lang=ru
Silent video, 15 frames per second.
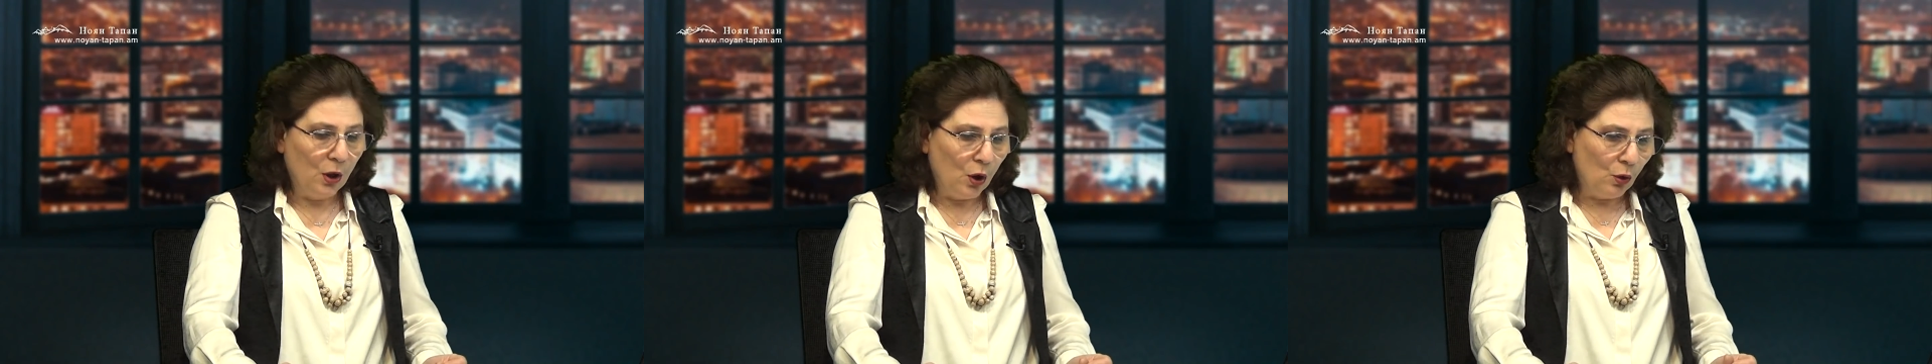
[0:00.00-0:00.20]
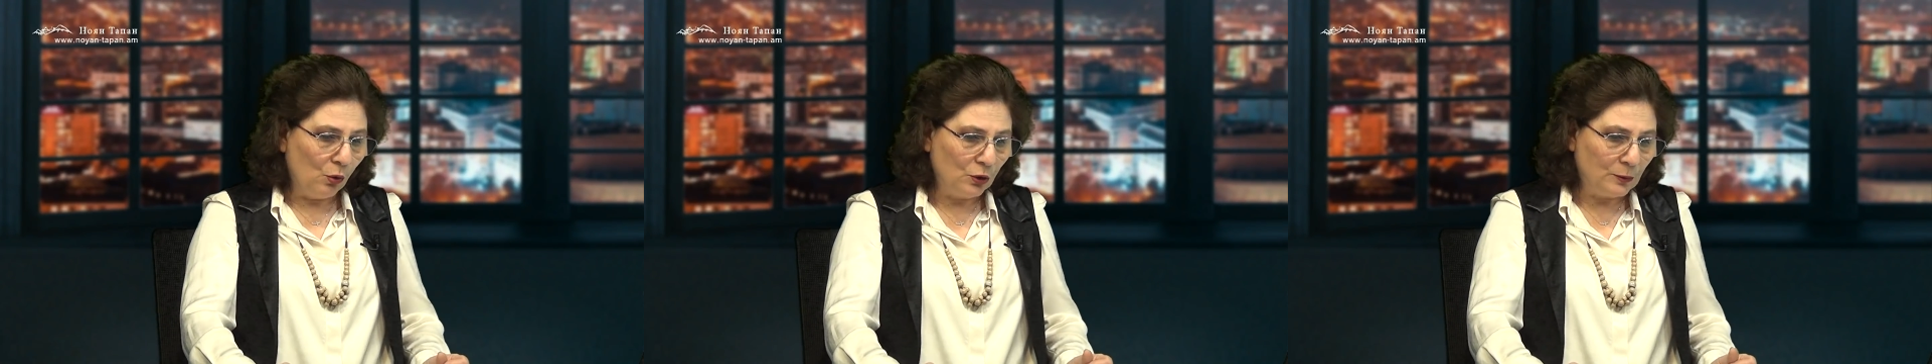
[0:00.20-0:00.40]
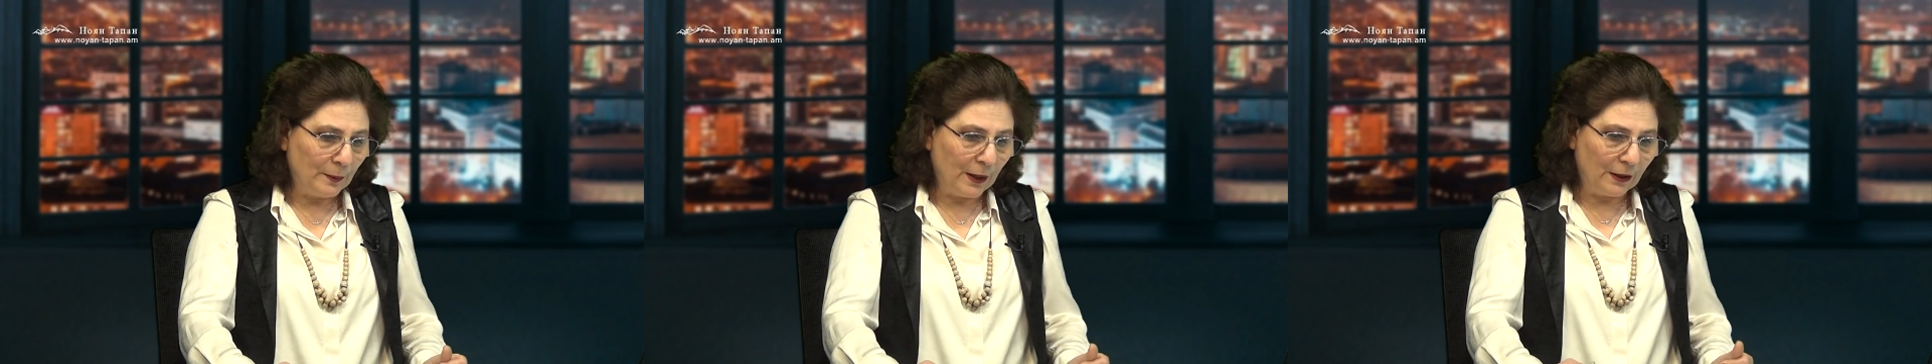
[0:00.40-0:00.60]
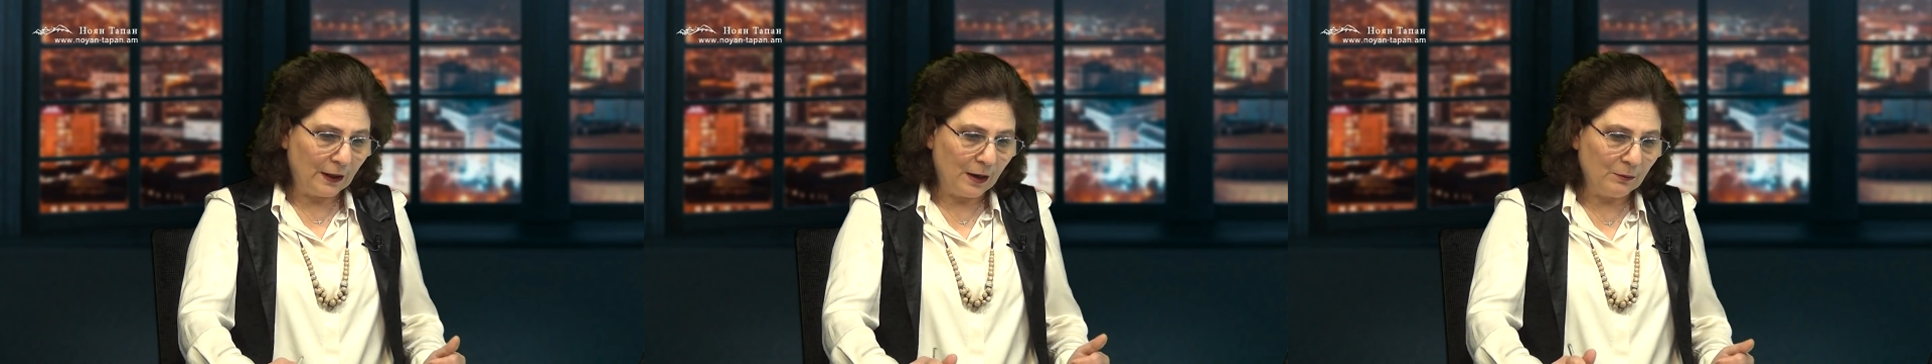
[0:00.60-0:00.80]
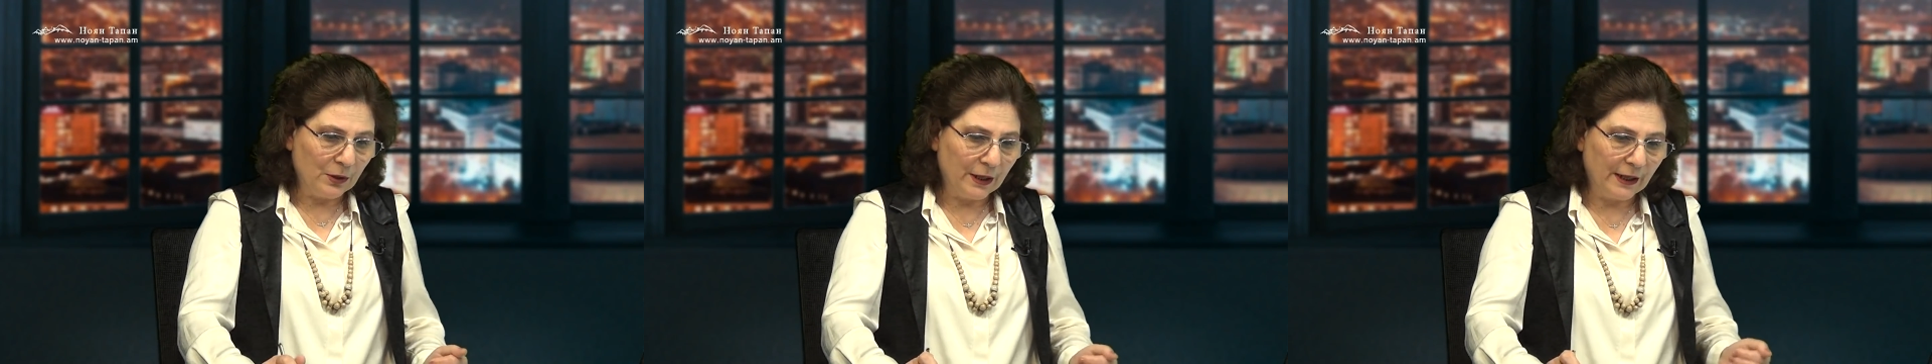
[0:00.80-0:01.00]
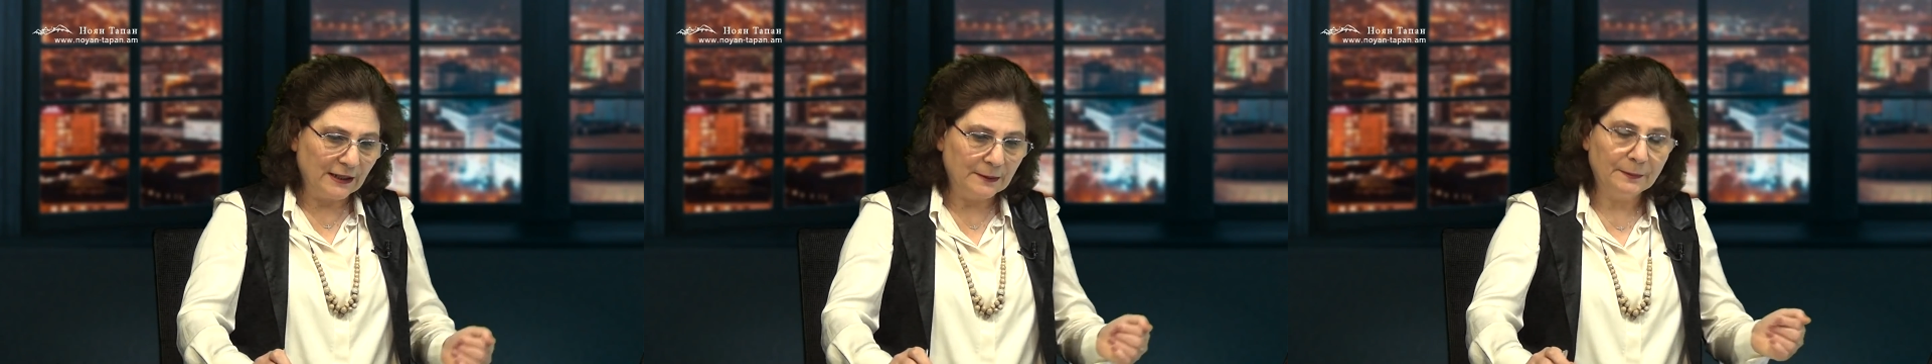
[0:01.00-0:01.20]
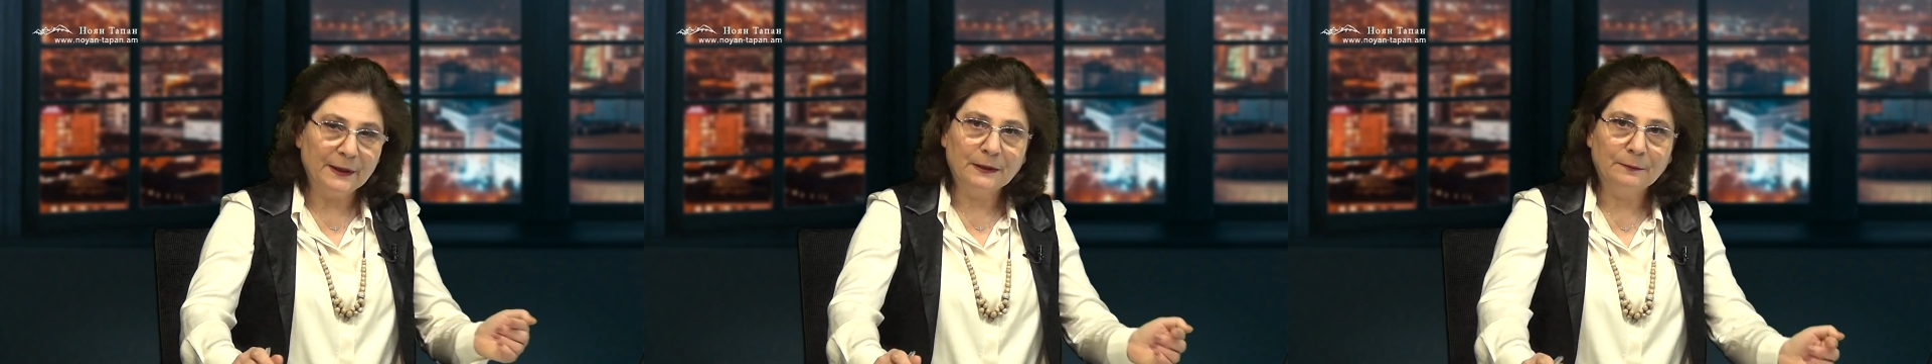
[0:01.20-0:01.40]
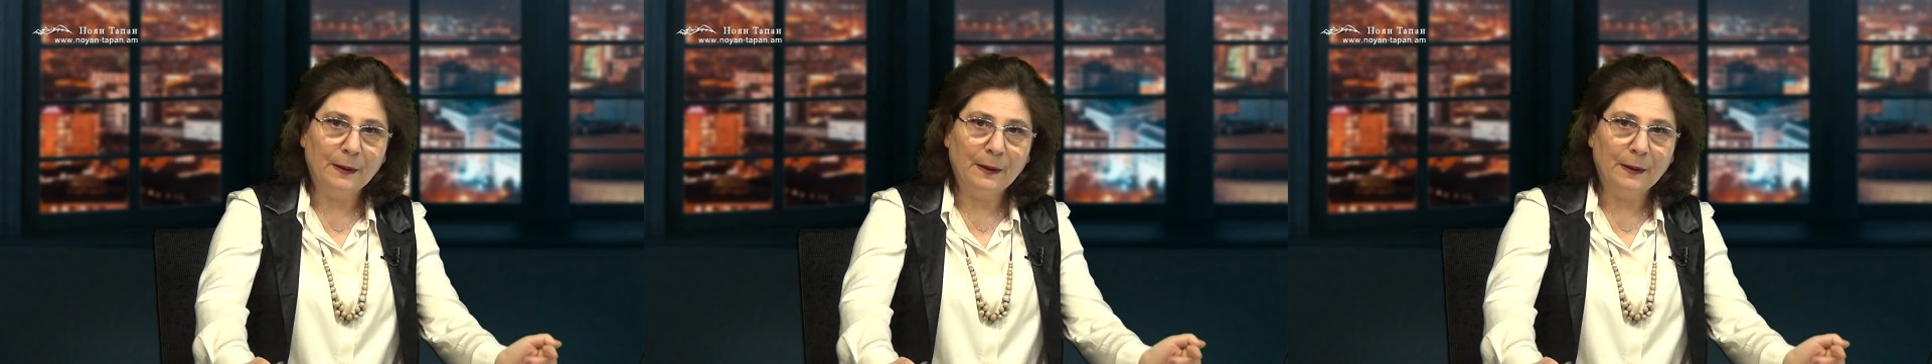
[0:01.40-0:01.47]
Гость программы – эксперт